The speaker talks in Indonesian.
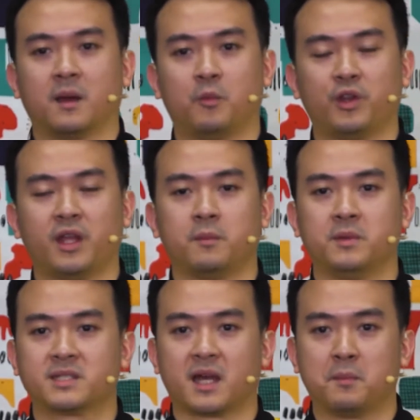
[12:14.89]

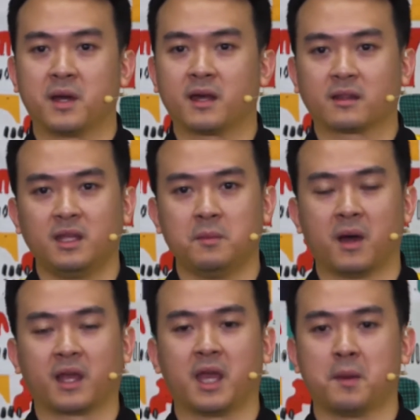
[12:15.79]
kemudian bisa mengerti
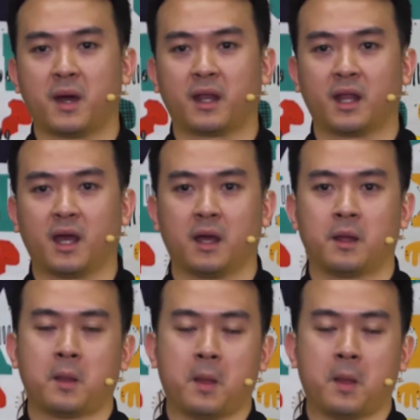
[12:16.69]
bagaimana